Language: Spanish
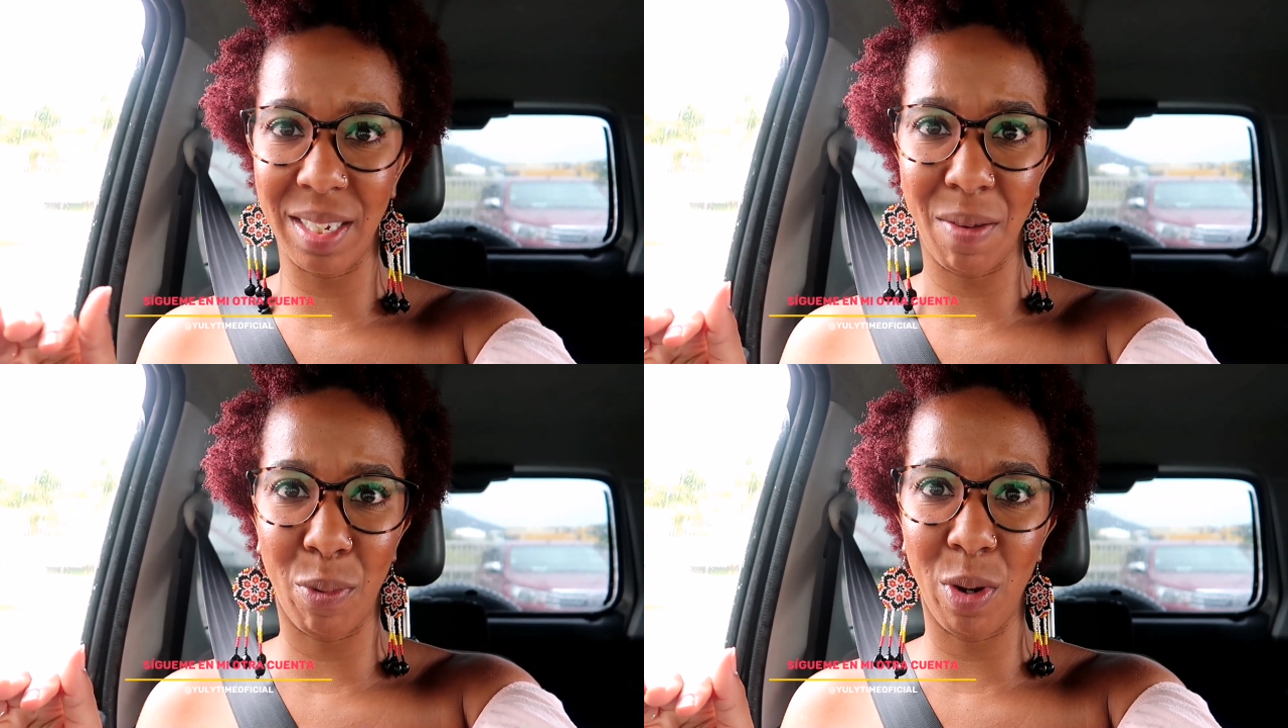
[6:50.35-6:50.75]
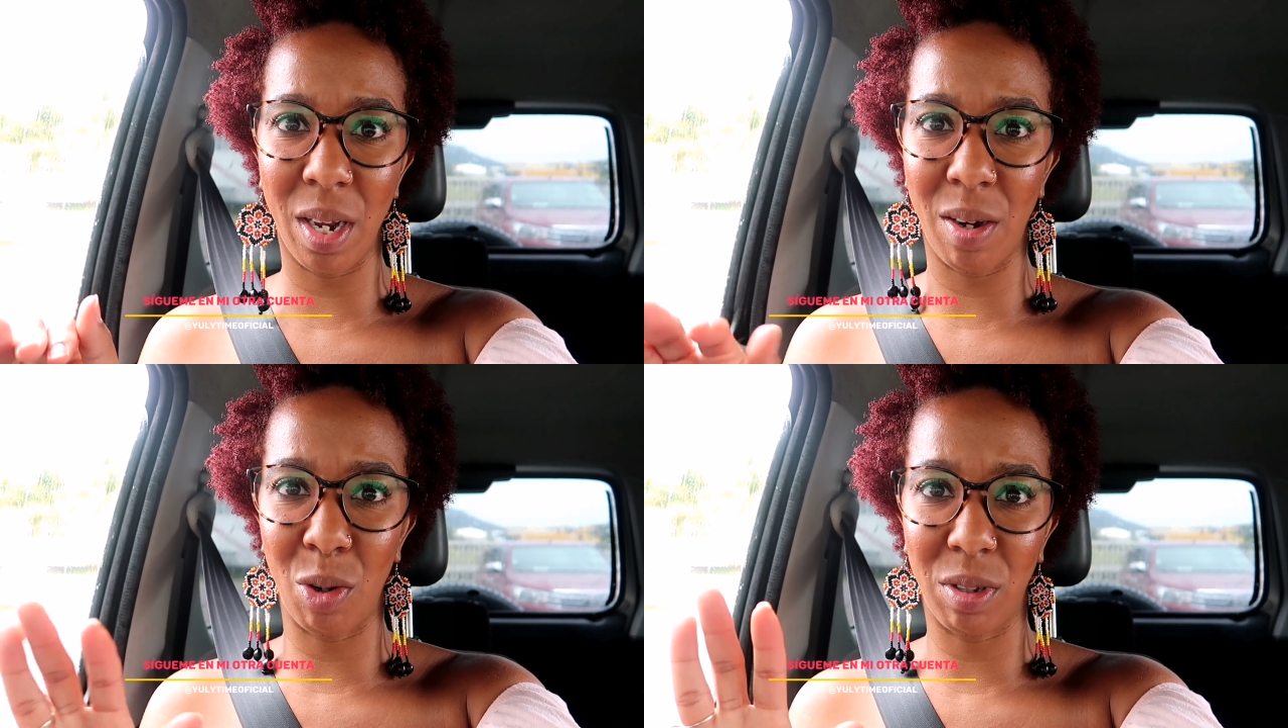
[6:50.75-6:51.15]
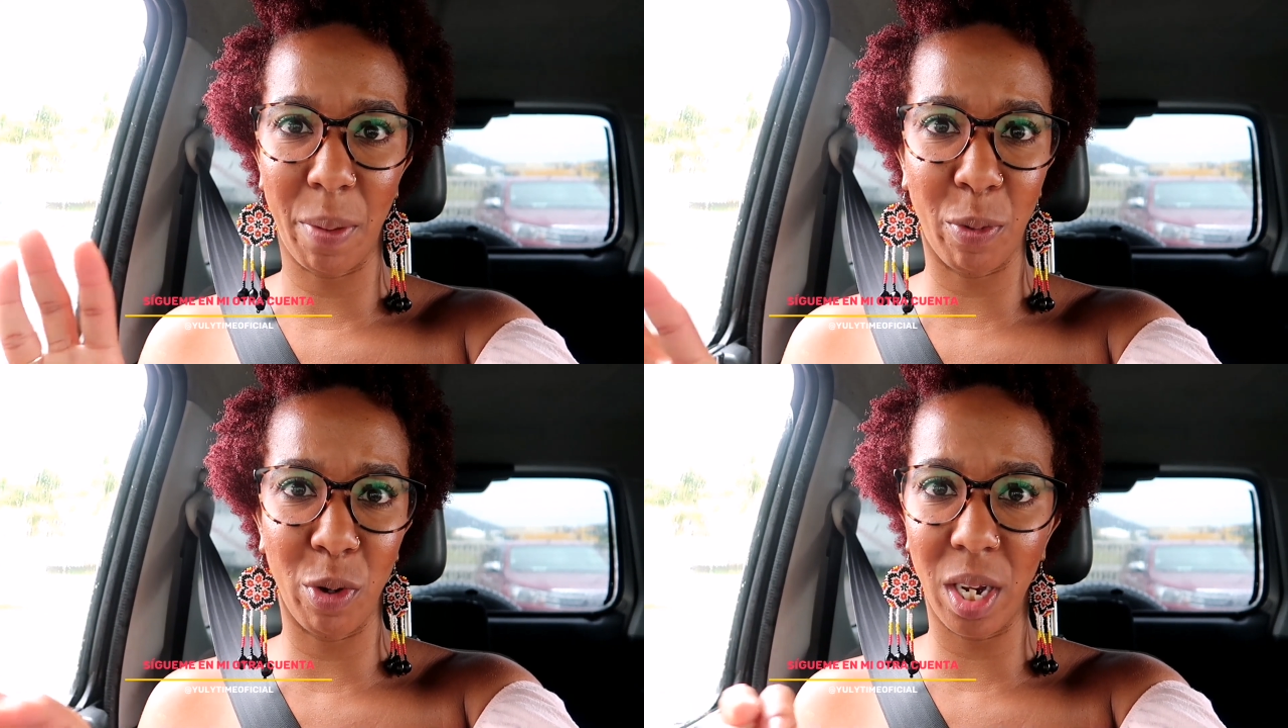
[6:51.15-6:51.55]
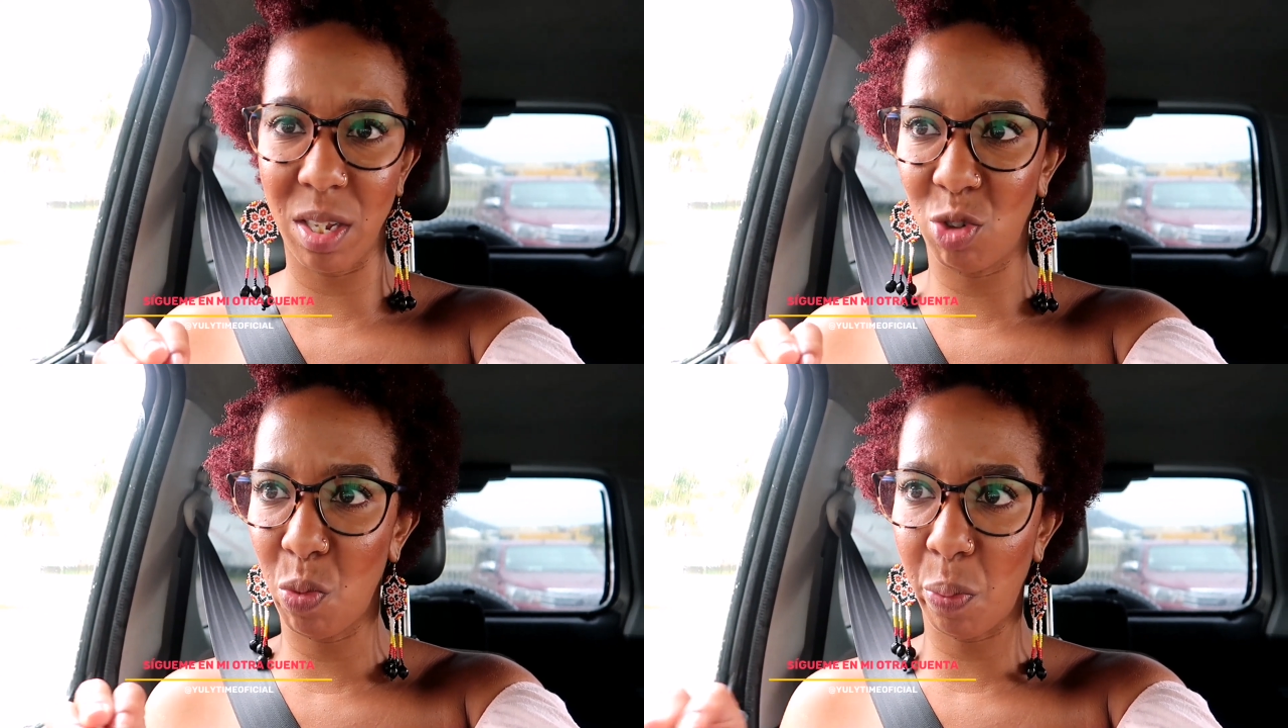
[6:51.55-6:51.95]
se ponen los tapones
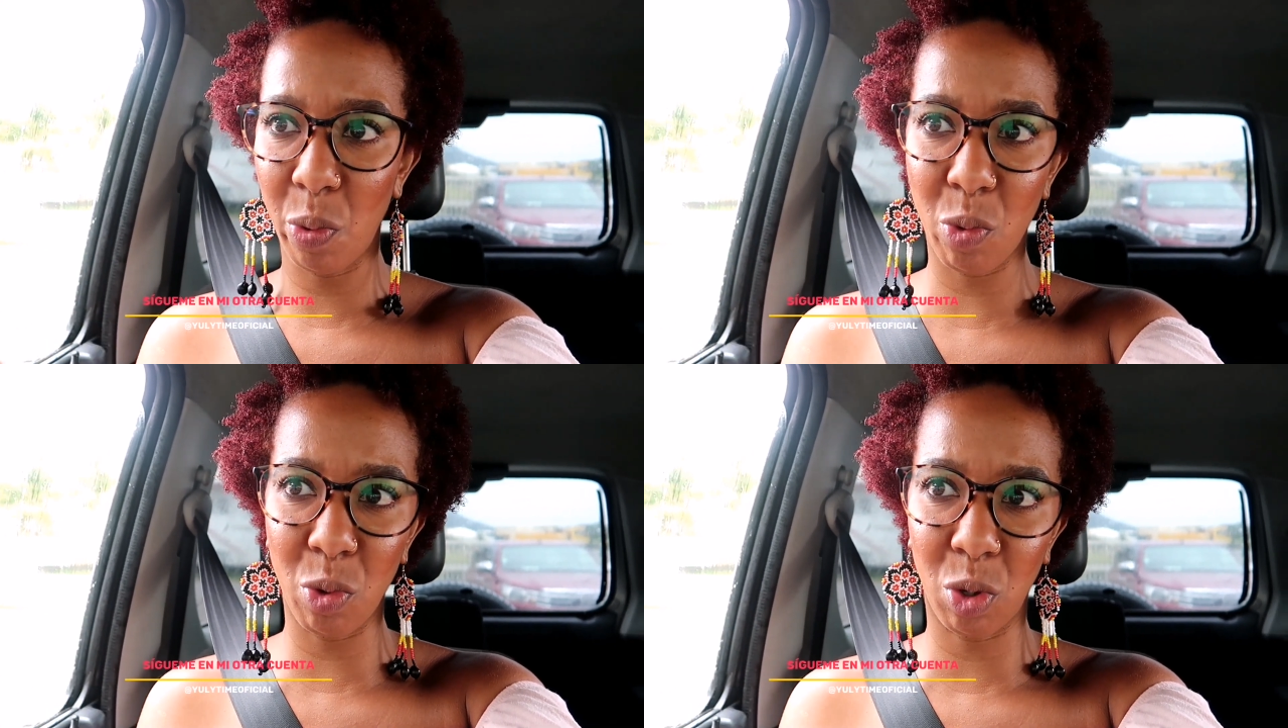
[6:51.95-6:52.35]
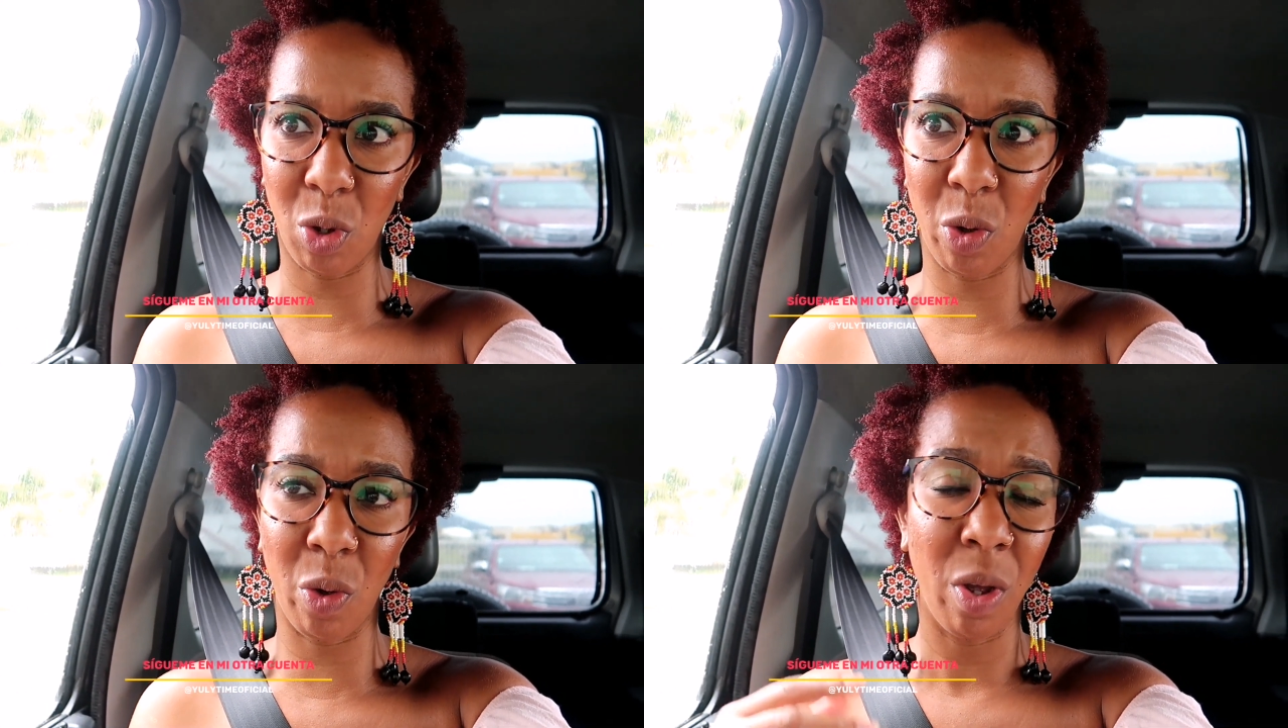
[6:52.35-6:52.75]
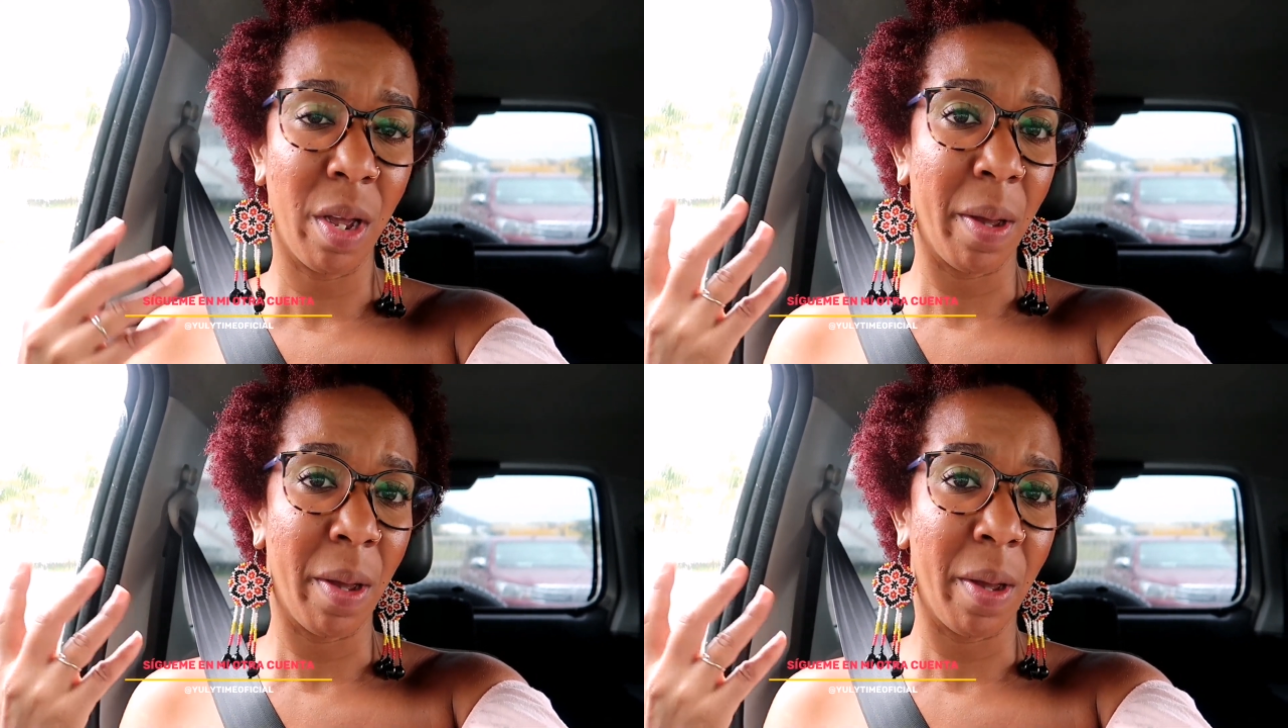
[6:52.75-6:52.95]
en su punto,